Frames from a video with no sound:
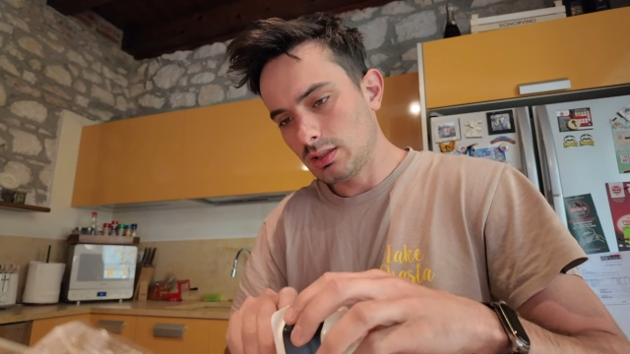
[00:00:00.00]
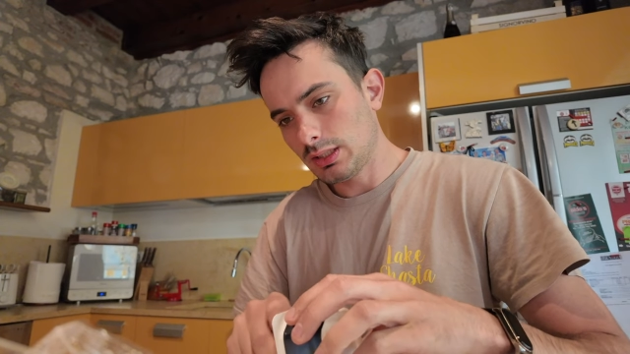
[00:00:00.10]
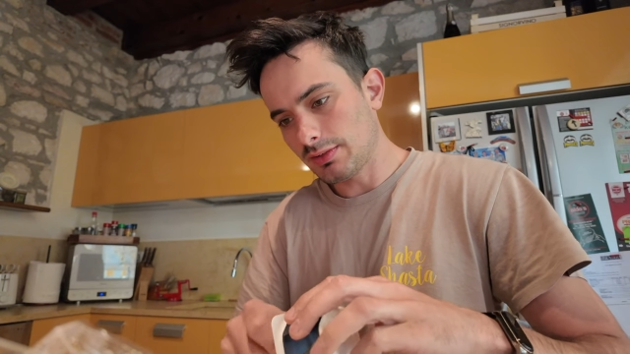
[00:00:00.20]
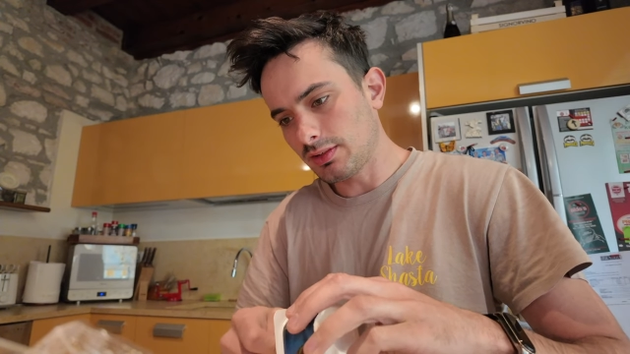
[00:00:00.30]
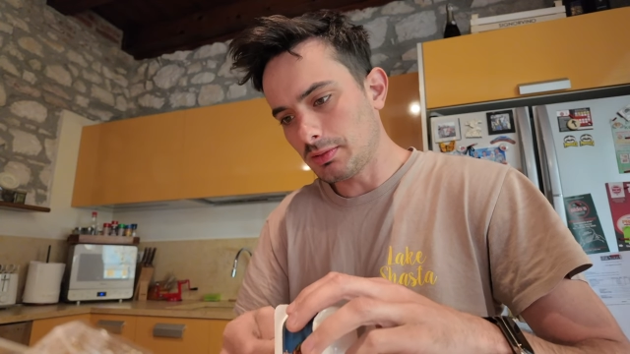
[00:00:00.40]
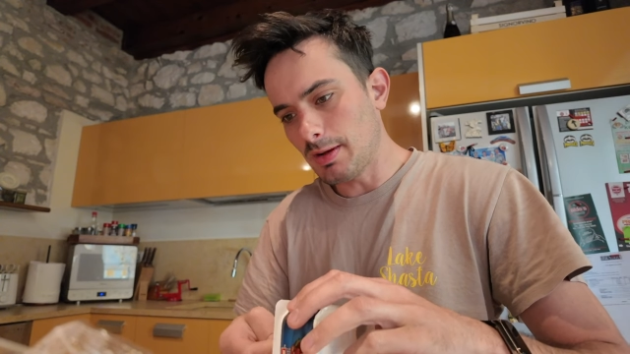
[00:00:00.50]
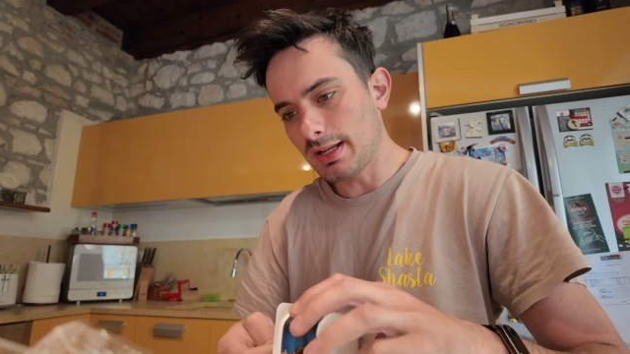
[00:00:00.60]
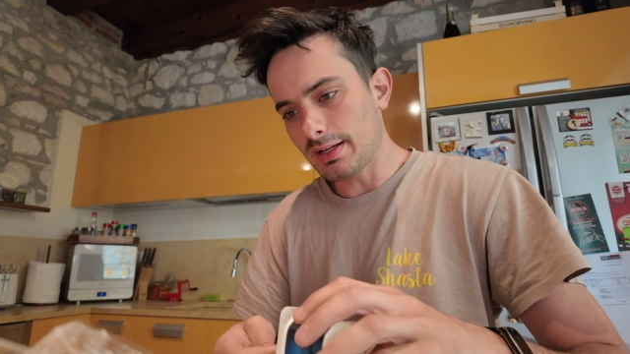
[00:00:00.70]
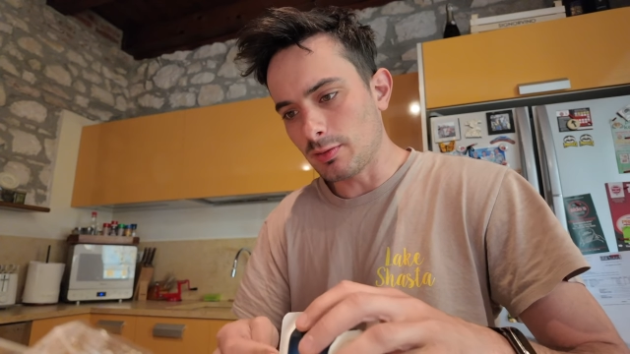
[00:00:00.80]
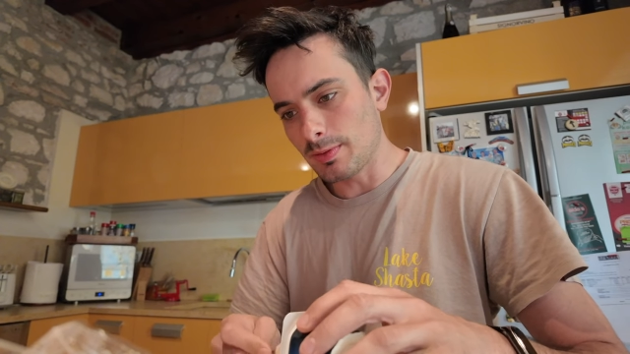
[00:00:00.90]
una
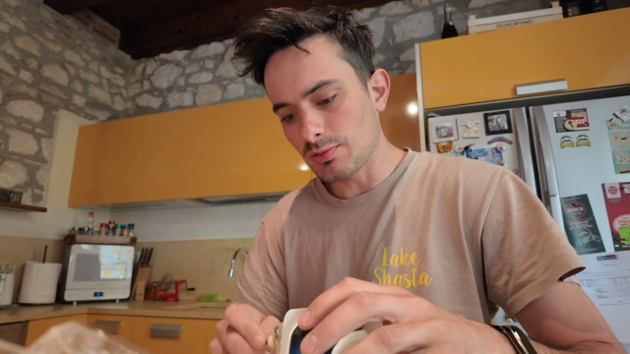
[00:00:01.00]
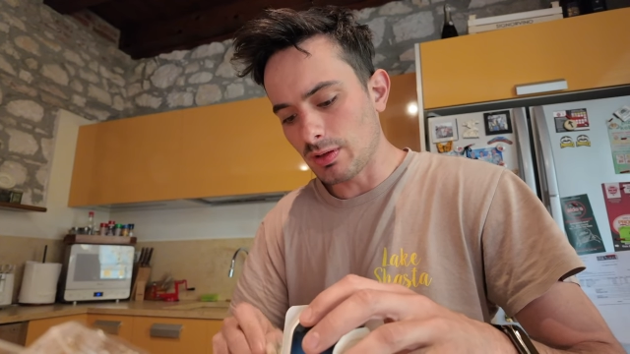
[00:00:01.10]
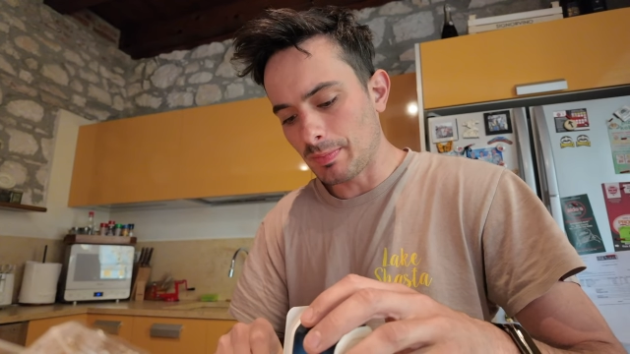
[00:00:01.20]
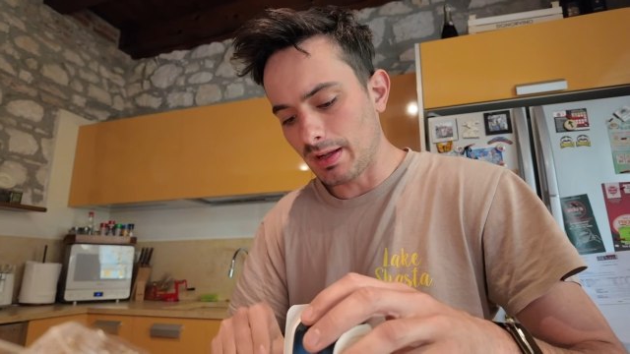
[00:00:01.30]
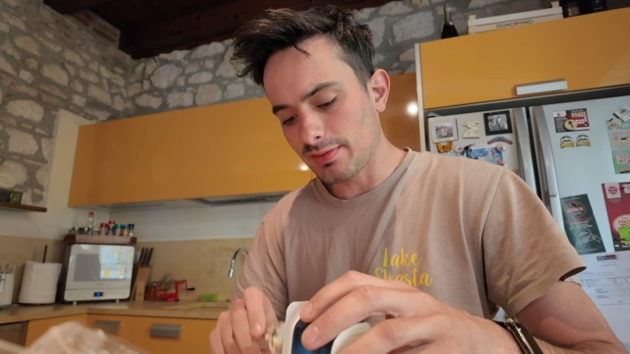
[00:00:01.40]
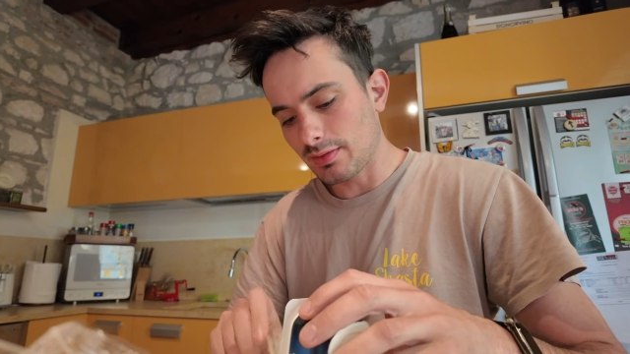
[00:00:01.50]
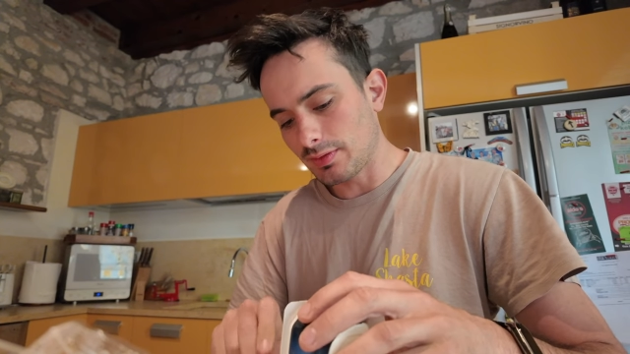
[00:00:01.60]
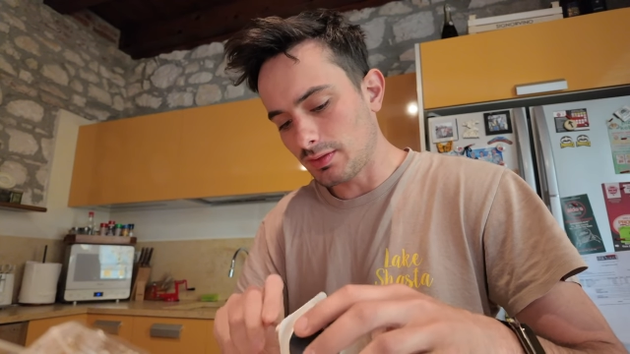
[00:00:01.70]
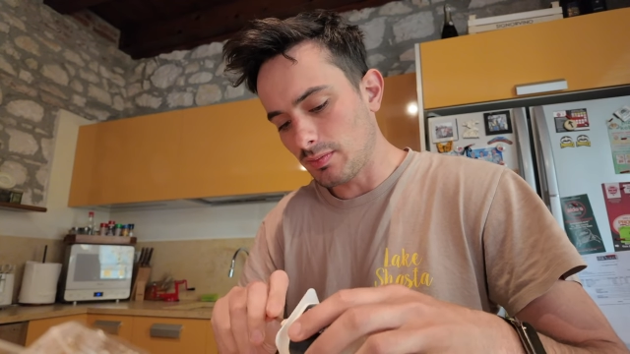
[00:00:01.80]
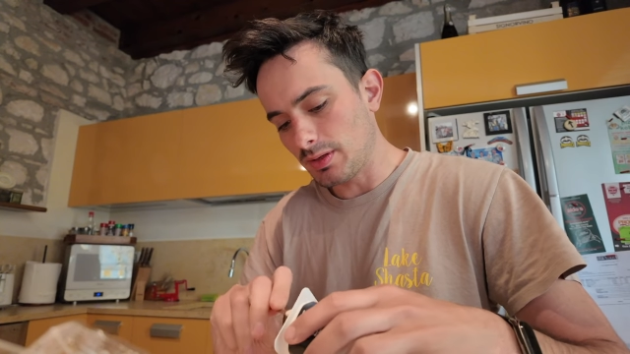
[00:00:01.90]
settimana che non mangio la pasta
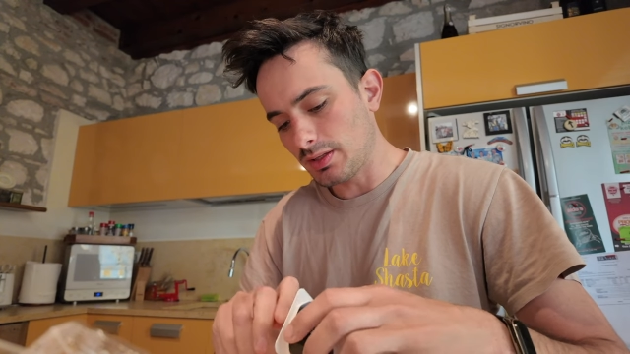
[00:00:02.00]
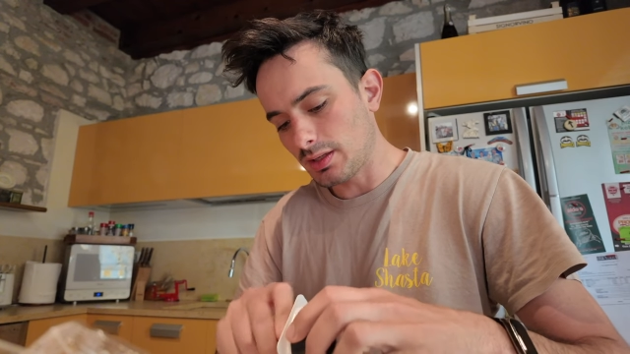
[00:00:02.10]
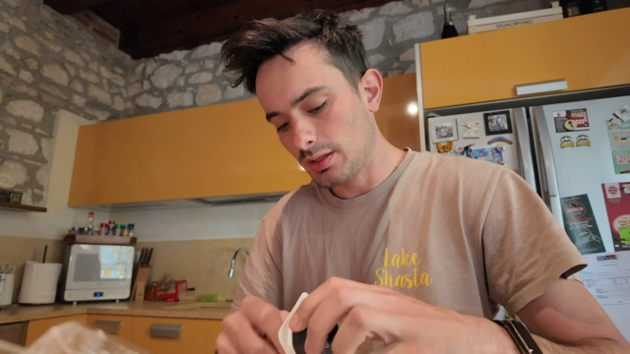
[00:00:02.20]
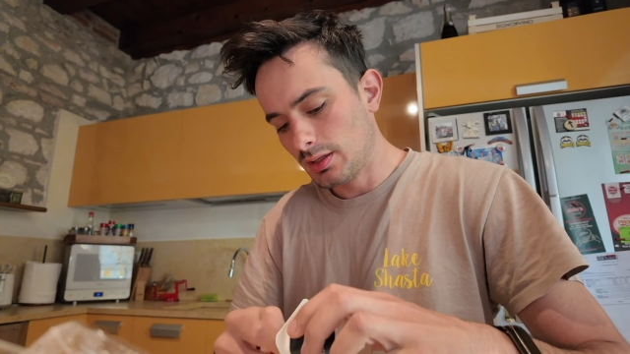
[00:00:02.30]
effettivamente,